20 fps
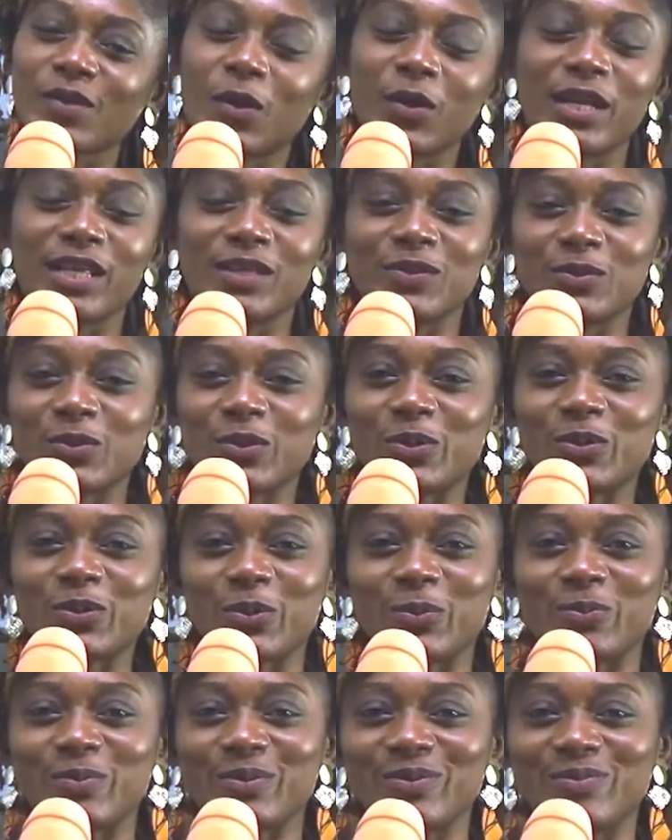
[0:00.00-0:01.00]
on est toujours
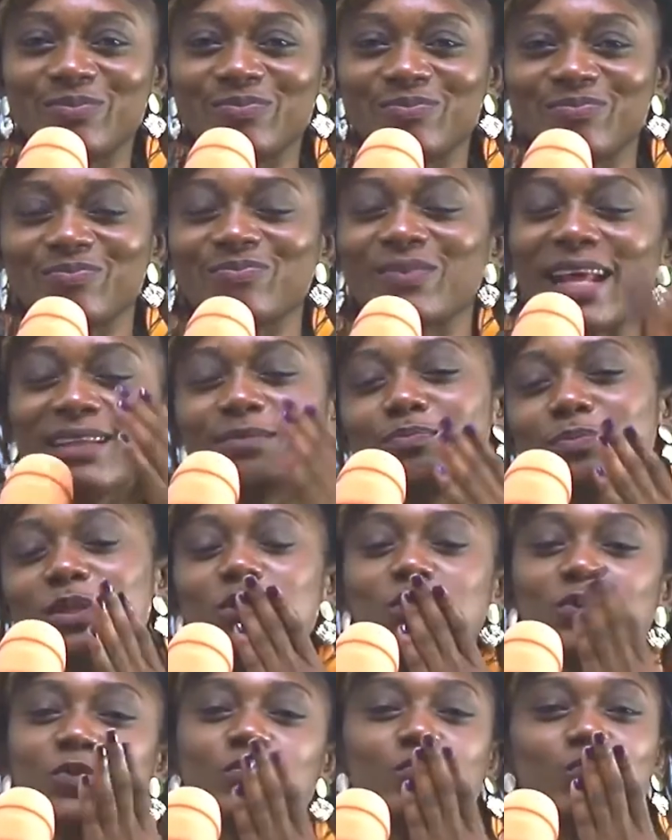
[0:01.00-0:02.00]
ensemble. Plein de
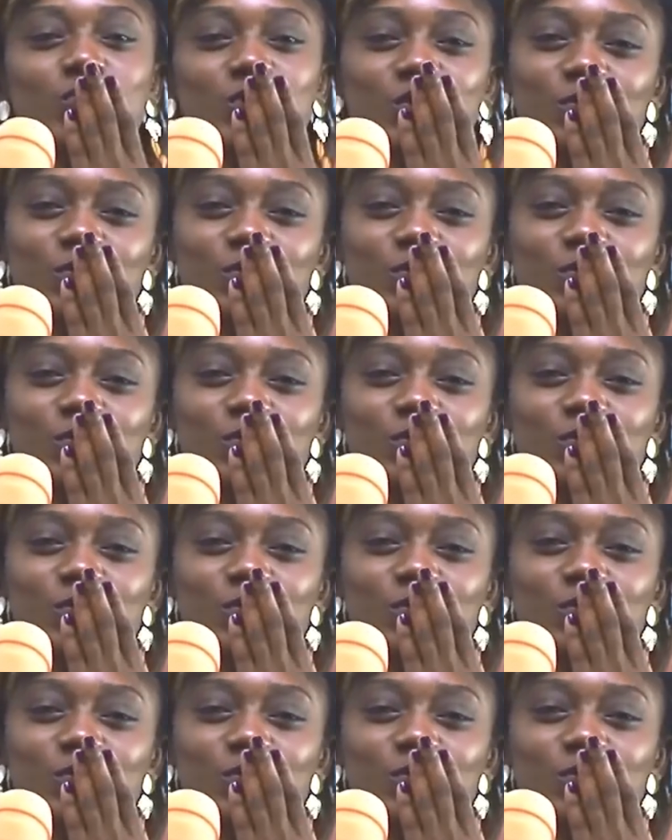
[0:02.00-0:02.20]
bisous.